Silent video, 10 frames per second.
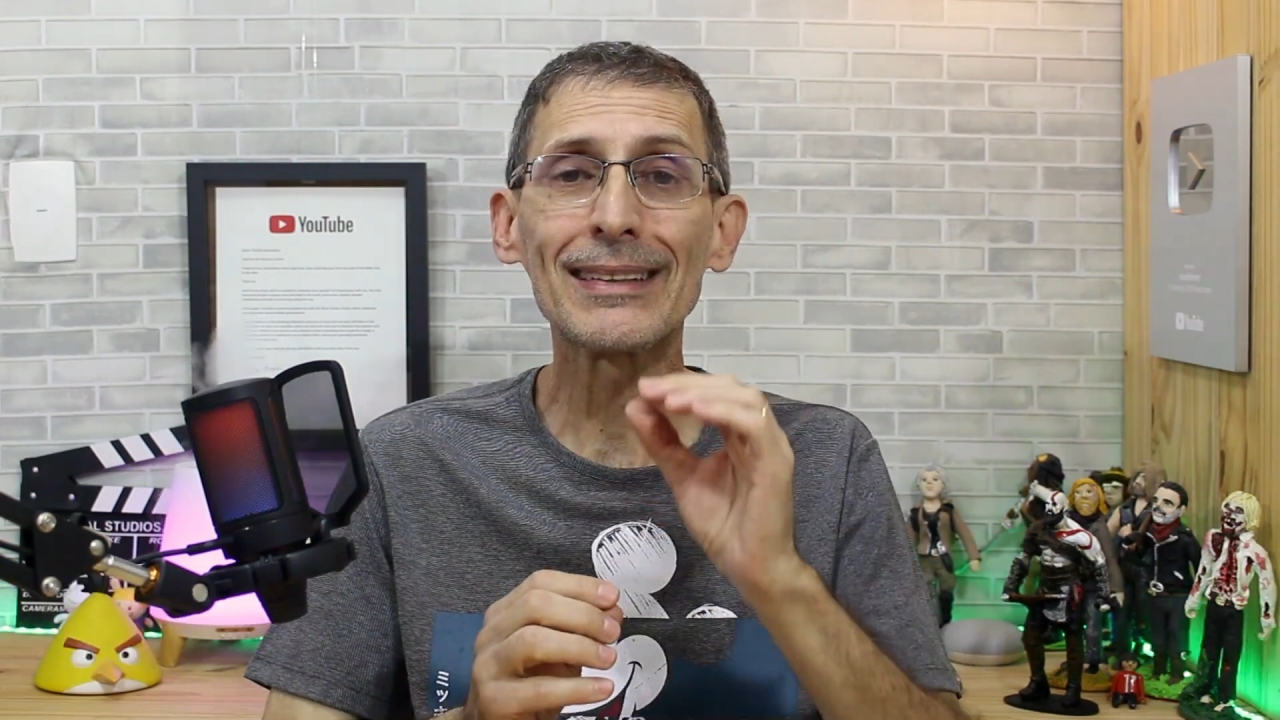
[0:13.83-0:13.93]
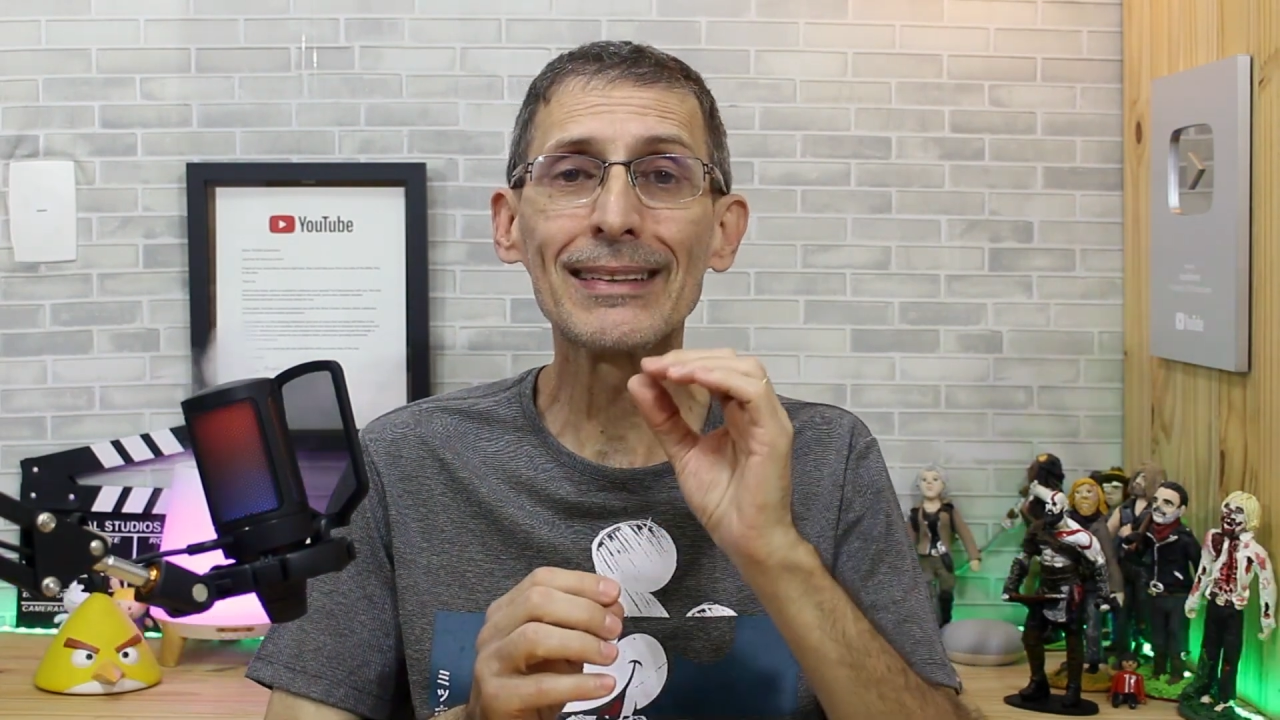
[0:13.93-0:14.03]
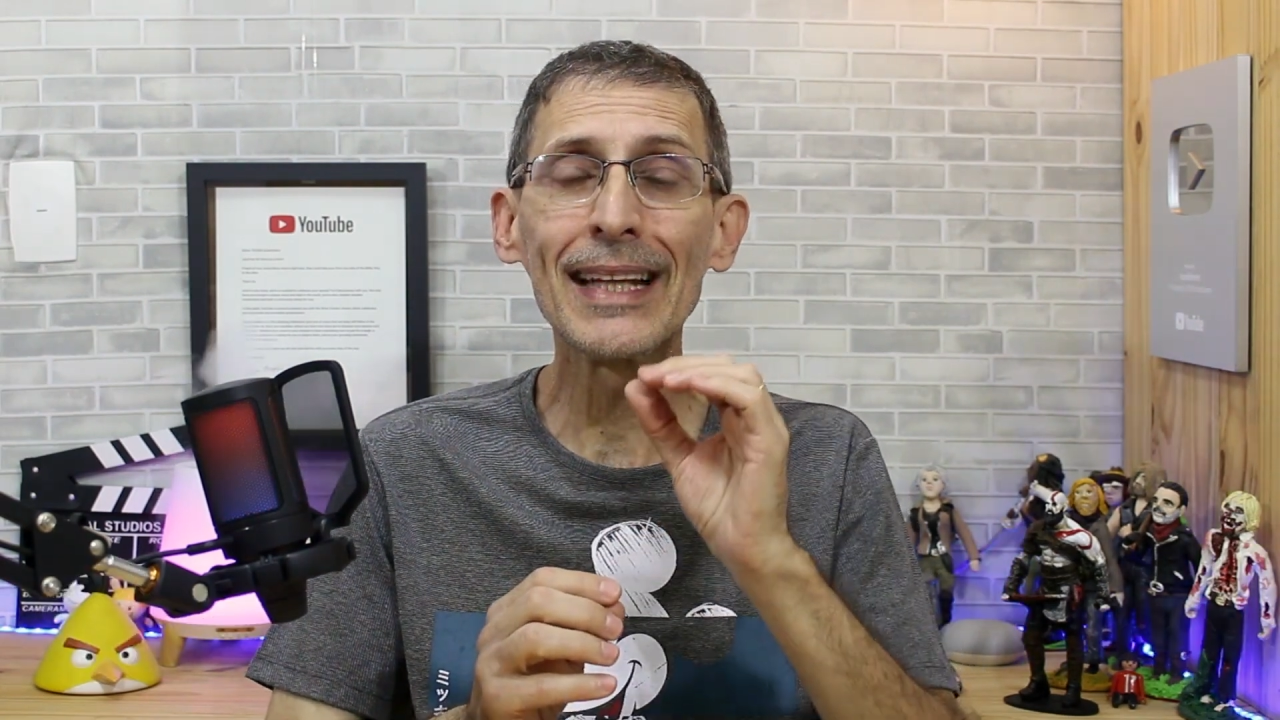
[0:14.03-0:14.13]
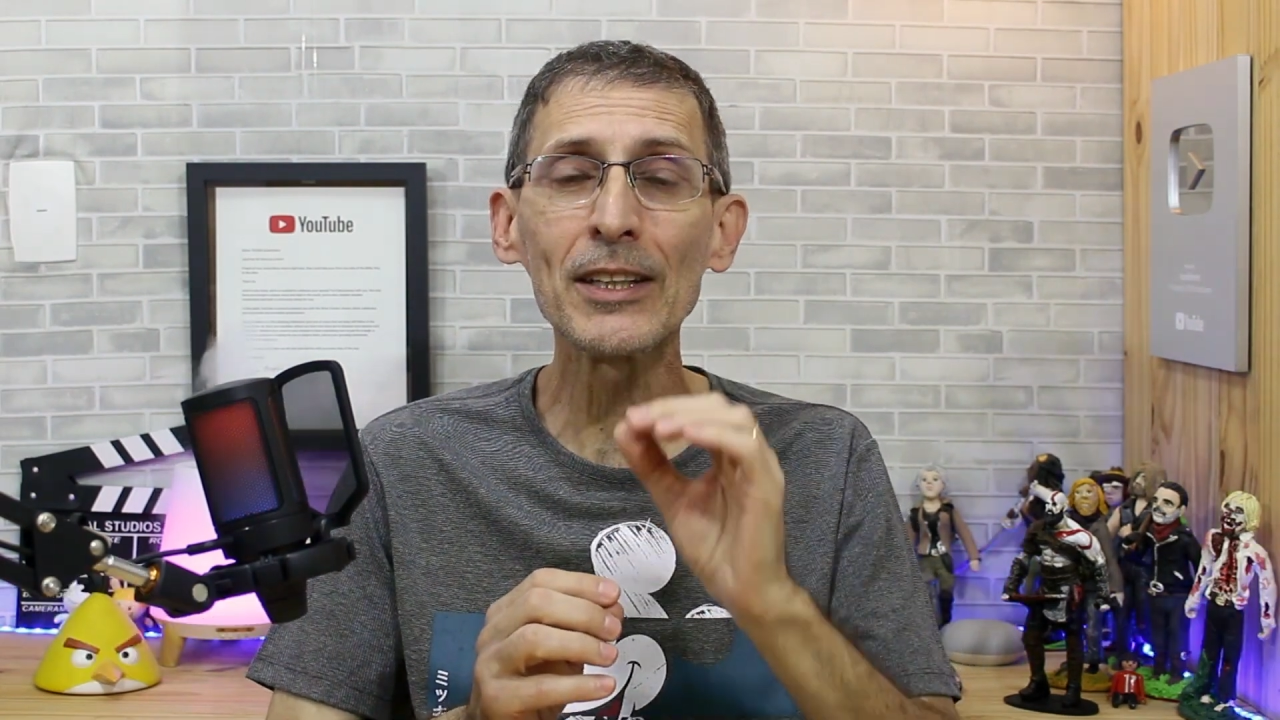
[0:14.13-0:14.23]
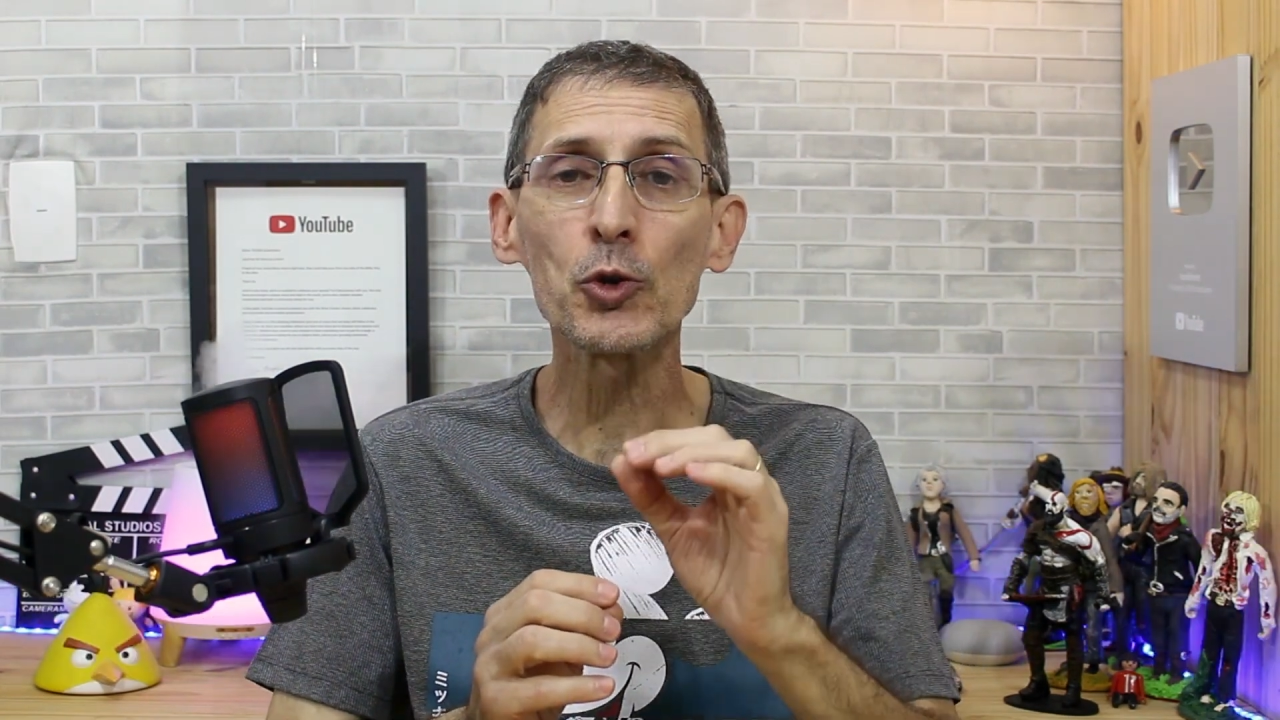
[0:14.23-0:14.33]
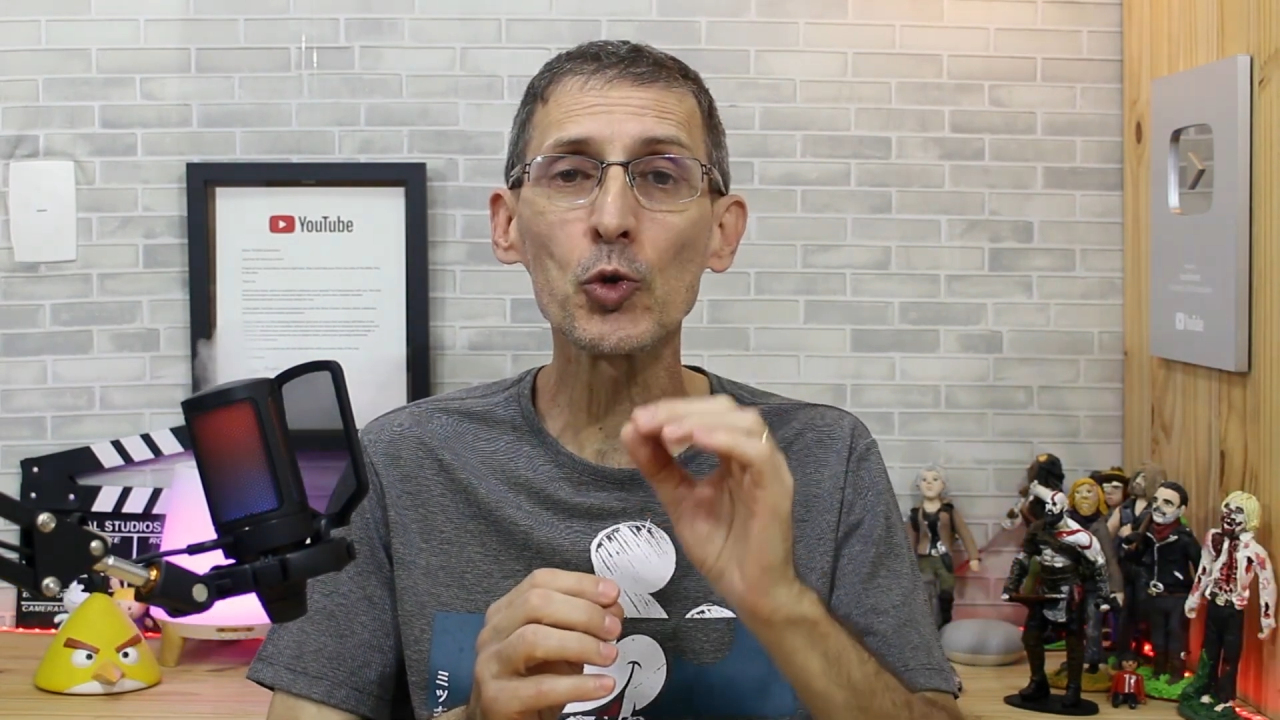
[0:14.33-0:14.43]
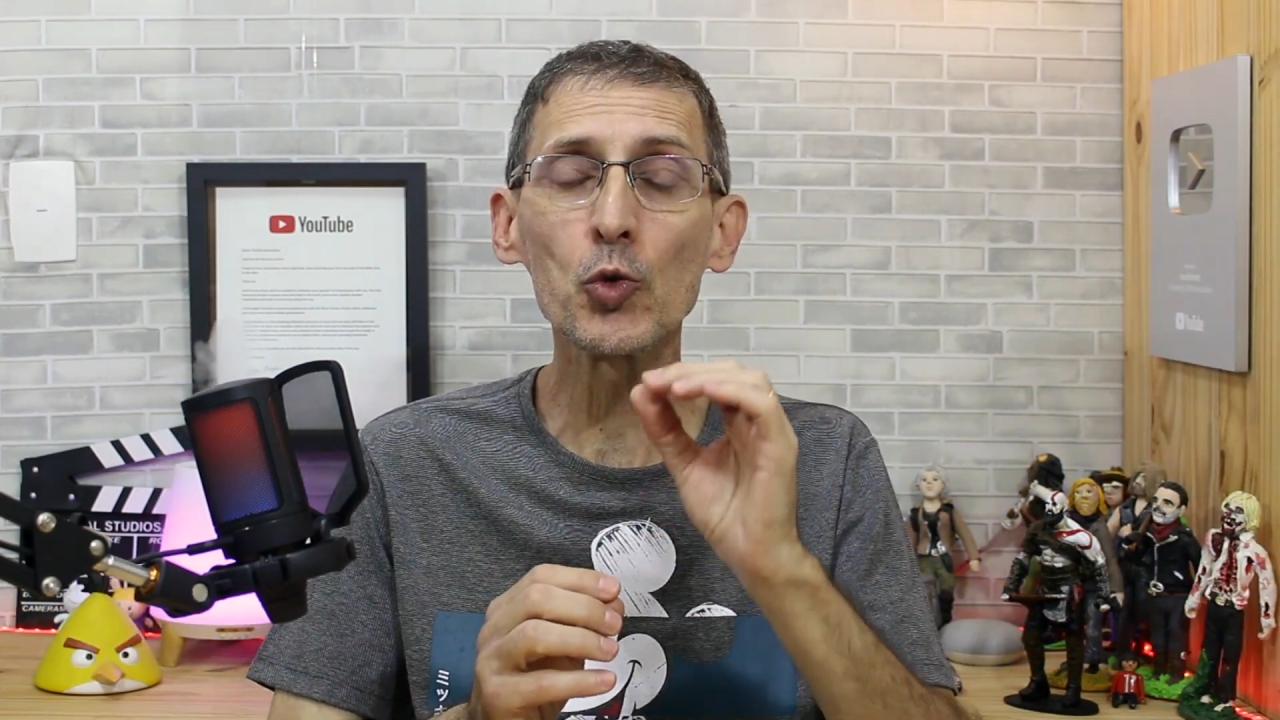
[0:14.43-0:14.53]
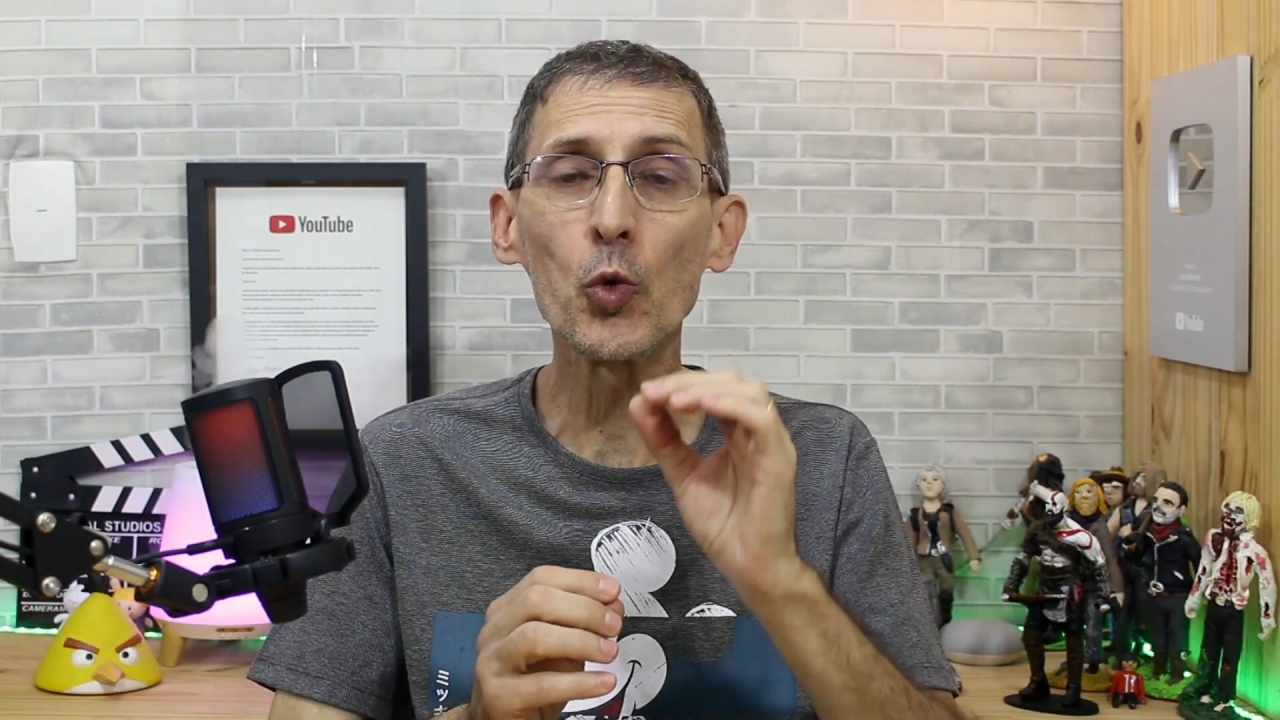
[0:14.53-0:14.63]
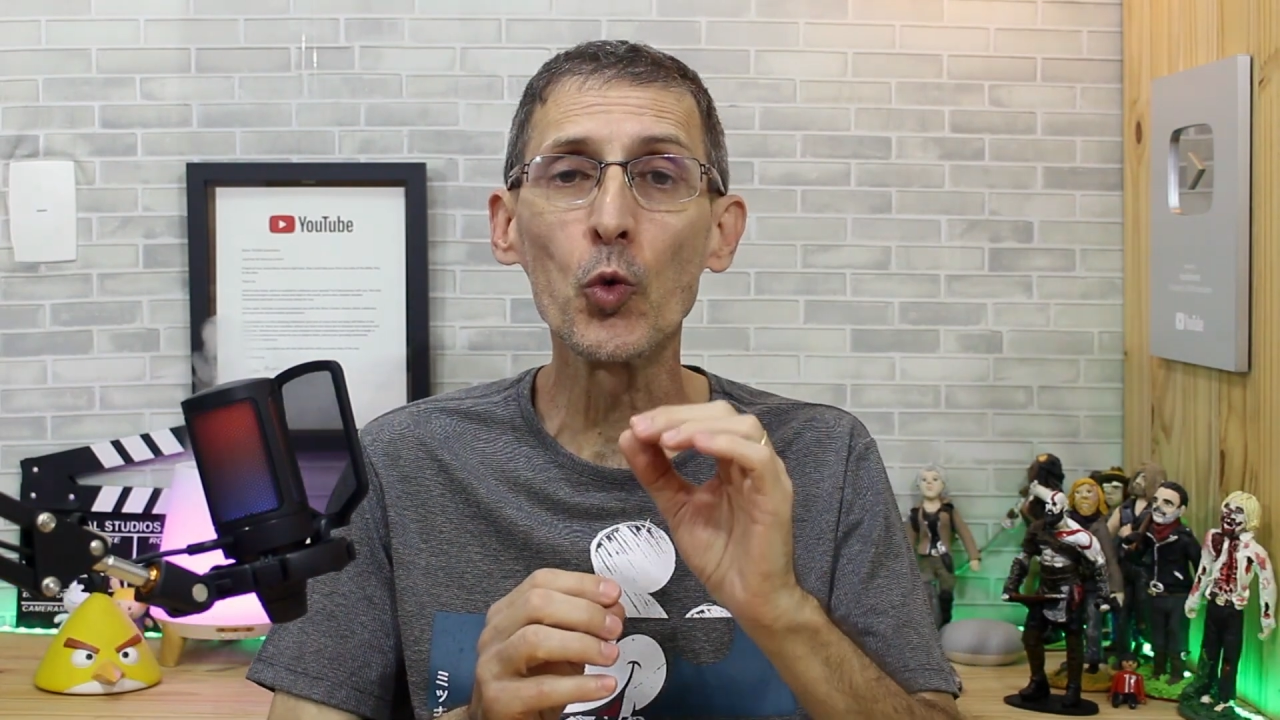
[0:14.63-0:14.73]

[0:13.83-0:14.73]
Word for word: dentro do